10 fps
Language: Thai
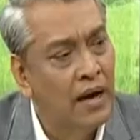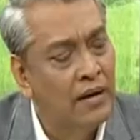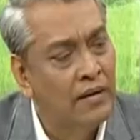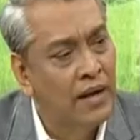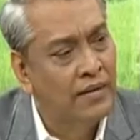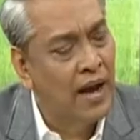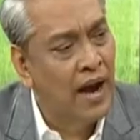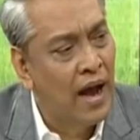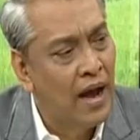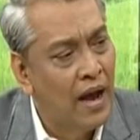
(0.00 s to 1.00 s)
ชาหรือวิชา
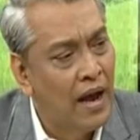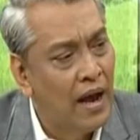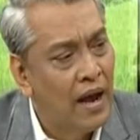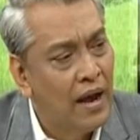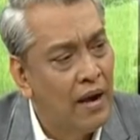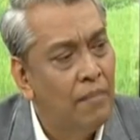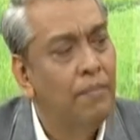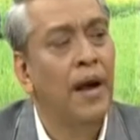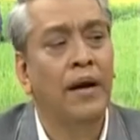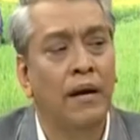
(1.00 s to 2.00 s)
แพทย์แผนไทยประยุกต์สา